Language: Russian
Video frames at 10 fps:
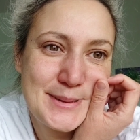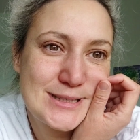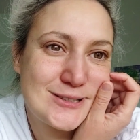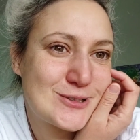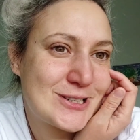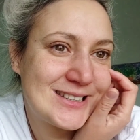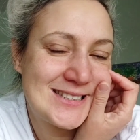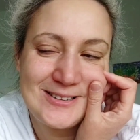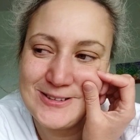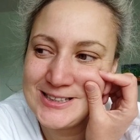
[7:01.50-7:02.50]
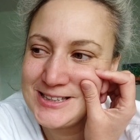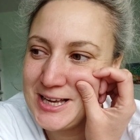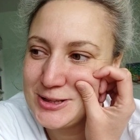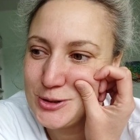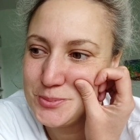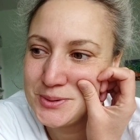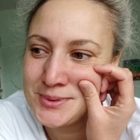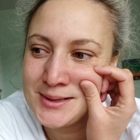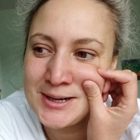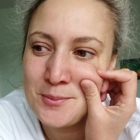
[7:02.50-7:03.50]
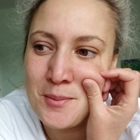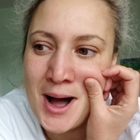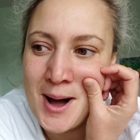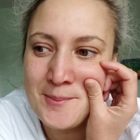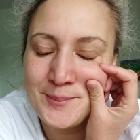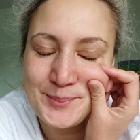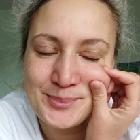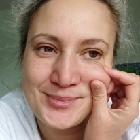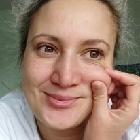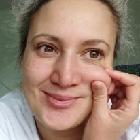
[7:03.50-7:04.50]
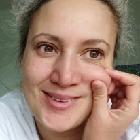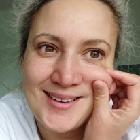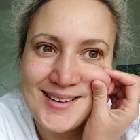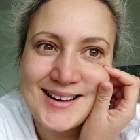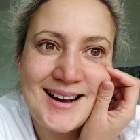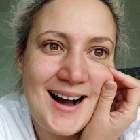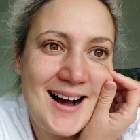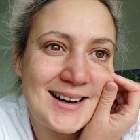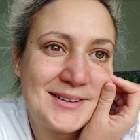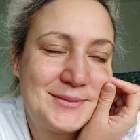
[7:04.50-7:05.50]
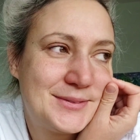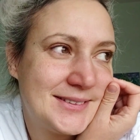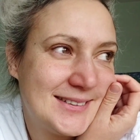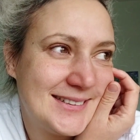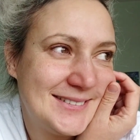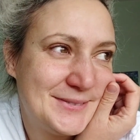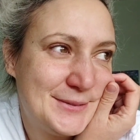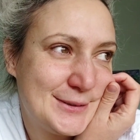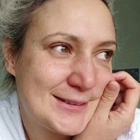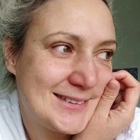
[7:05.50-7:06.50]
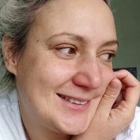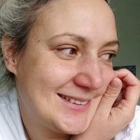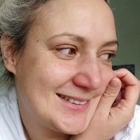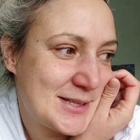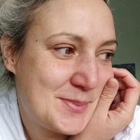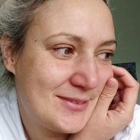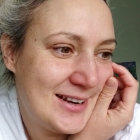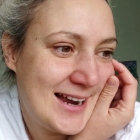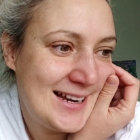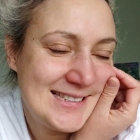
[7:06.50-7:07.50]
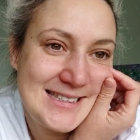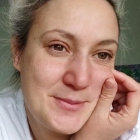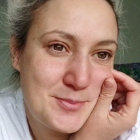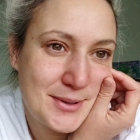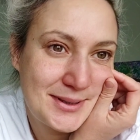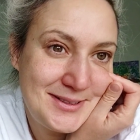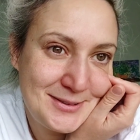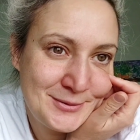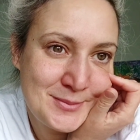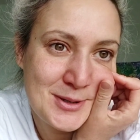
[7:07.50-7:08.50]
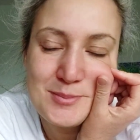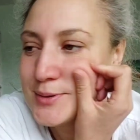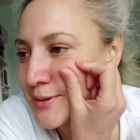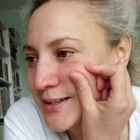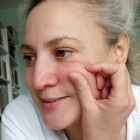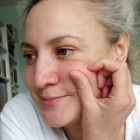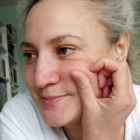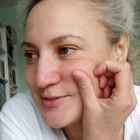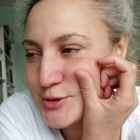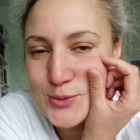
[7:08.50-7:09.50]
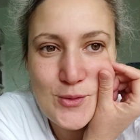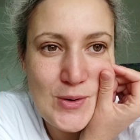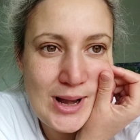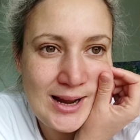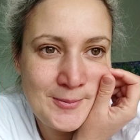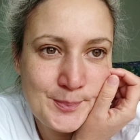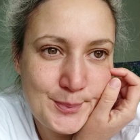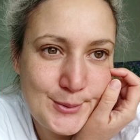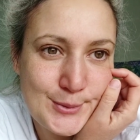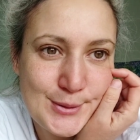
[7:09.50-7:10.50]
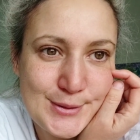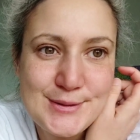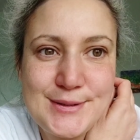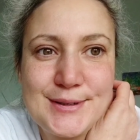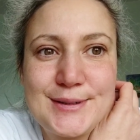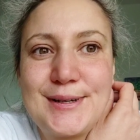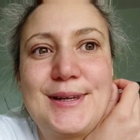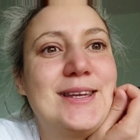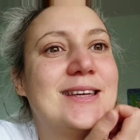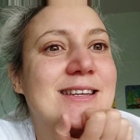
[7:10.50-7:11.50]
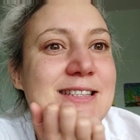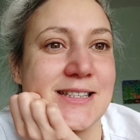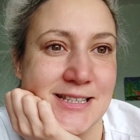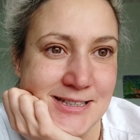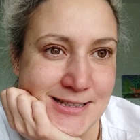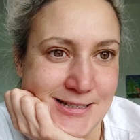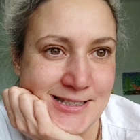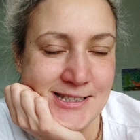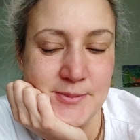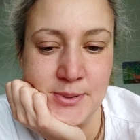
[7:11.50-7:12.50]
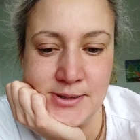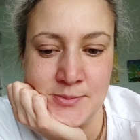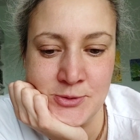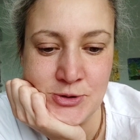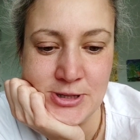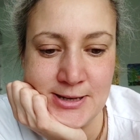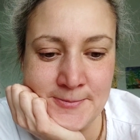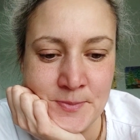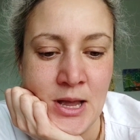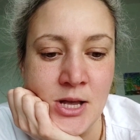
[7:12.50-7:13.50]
послушать советы от опытных мам, как вы вот Э, справлялись с гиперактивным ребенком в школе, то есть э, какие есть хитрости, потому что